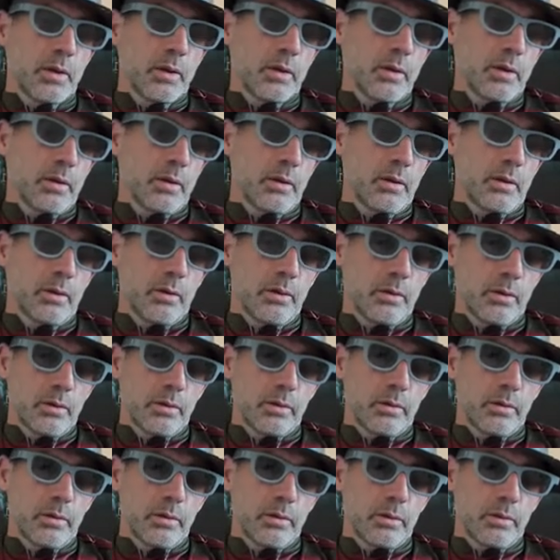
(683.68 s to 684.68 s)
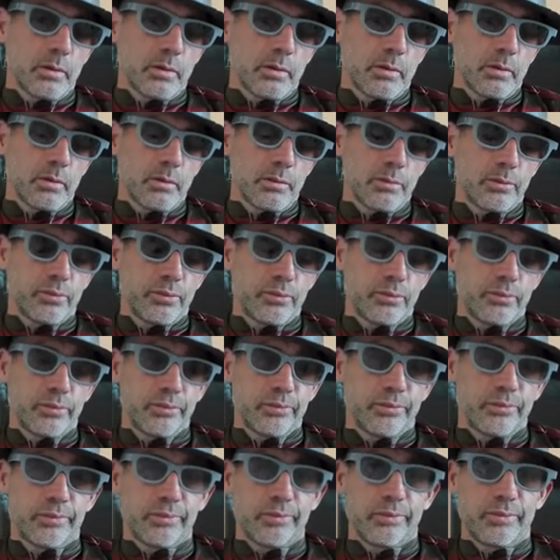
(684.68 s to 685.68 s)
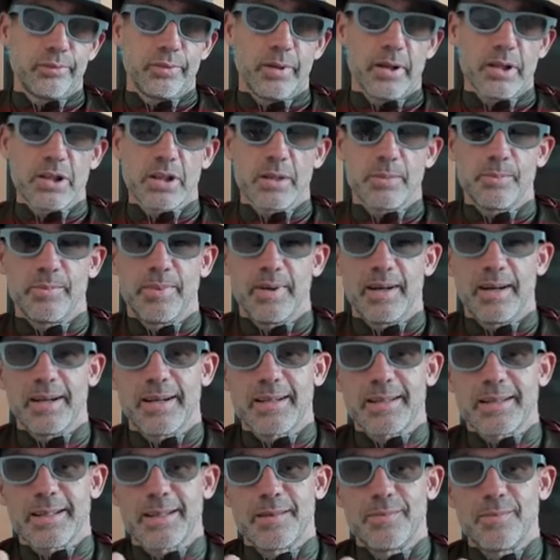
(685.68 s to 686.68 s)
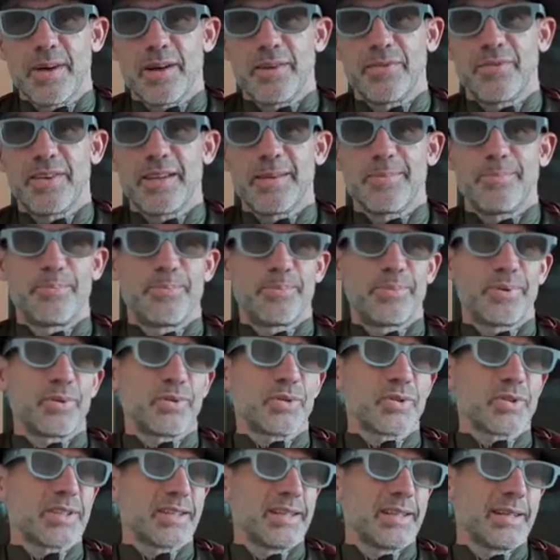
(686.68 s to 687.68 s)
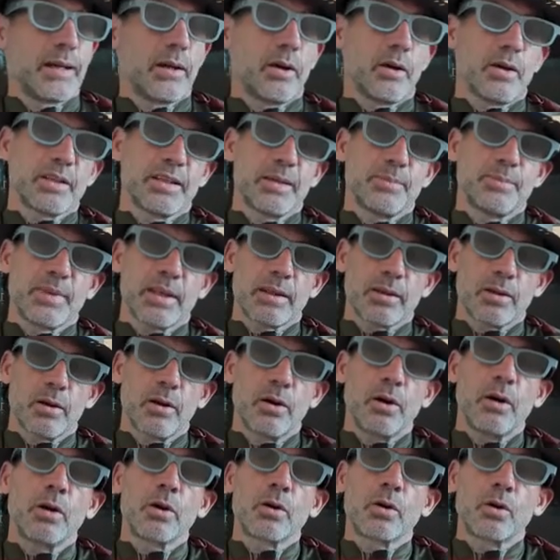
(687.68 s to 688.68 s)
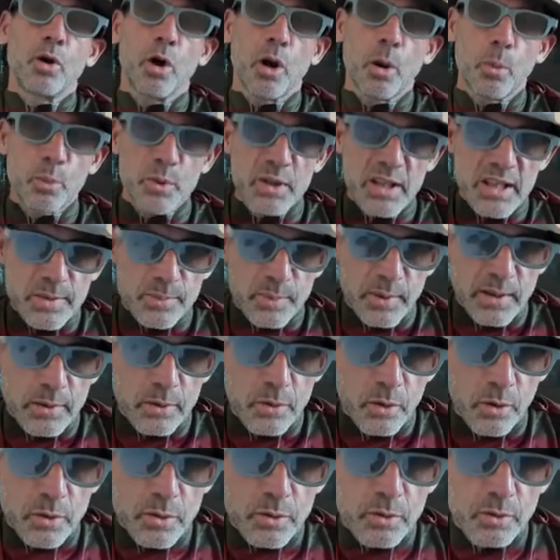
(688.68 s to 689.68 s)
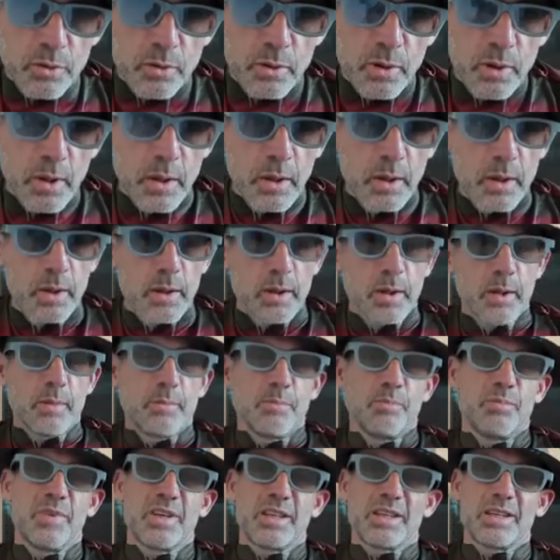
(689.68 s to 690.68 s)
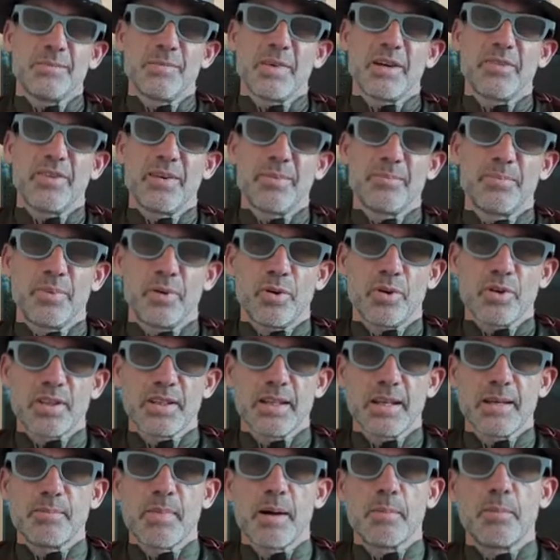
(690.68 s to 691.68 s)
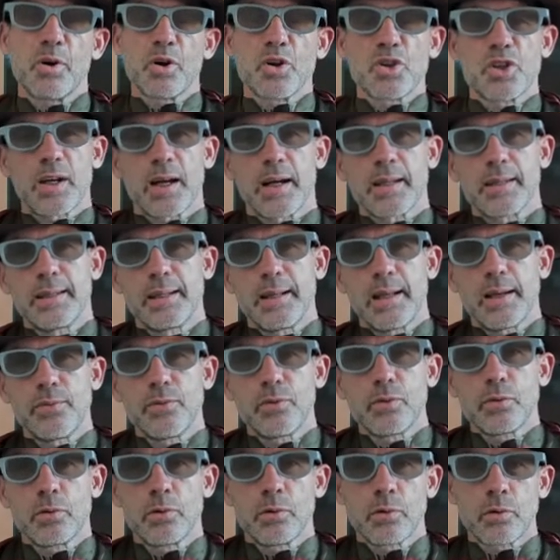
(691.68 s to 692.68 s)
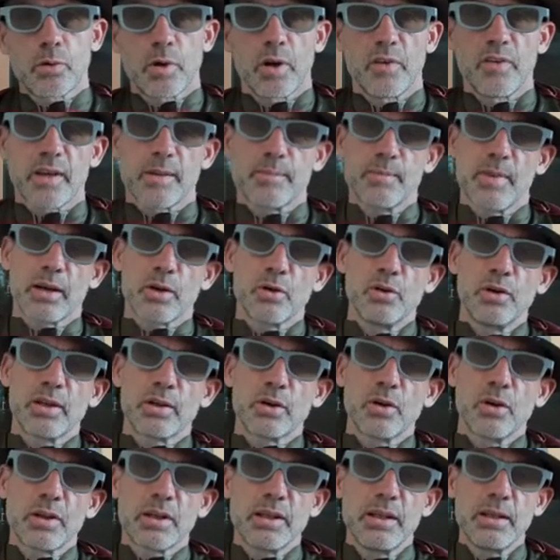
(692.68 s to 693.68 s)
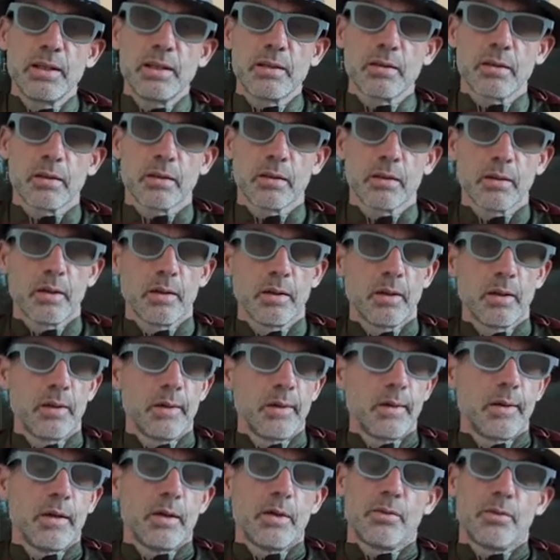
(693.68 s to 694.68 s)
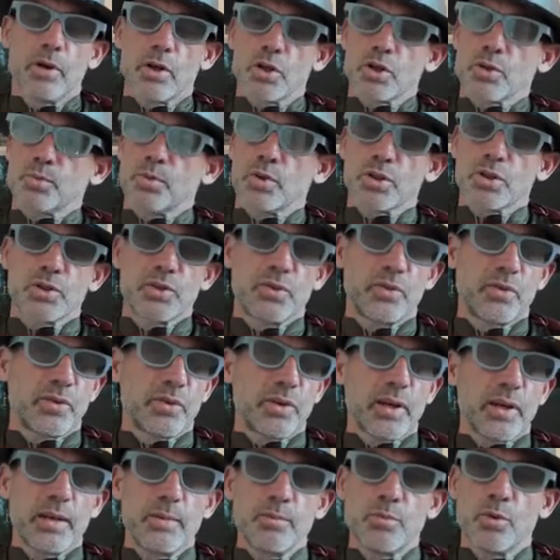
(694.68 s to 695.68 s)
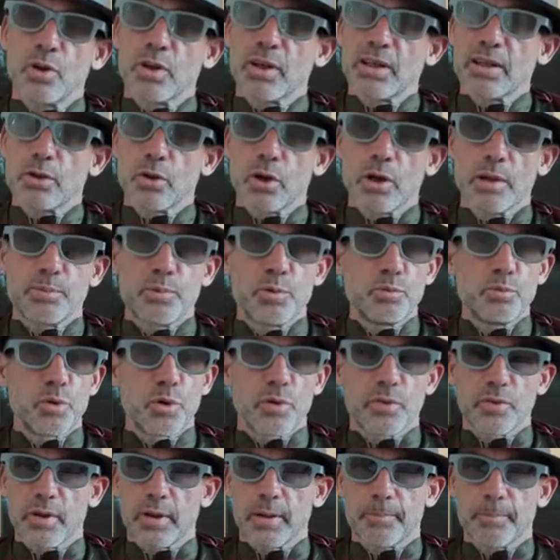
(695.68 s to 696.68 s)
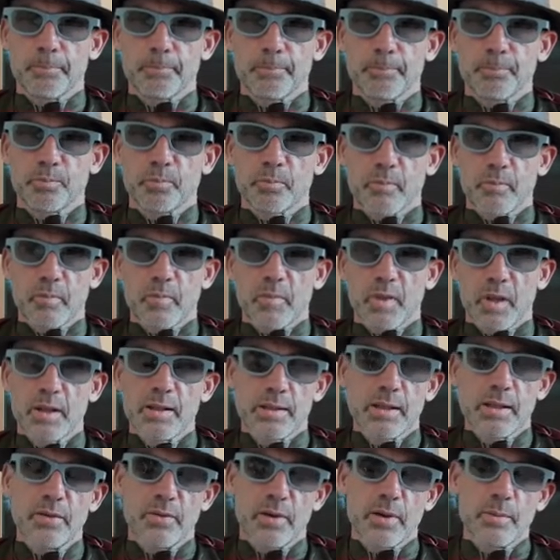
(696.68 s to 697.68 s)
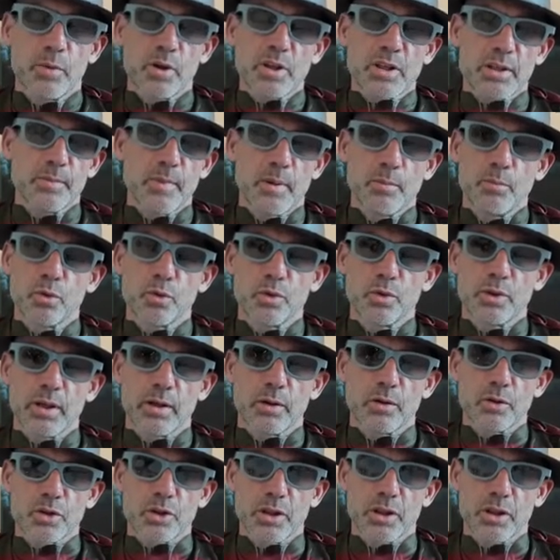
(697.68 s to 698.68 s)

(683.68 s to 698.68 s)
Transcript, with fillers: Euh, enfin, je sais pas, ça m'a fait penser, alors c'est peut-être encore mon esprit tordu, mais ça m'a fait penser à Maman, j'ai raté l'avion, quoi, avec Macaulay Culkin. Enfin, je pense vraiment qu'ils auraient pu mieux faire. Ça, vraiment, ça m'a beaucoup dérangé.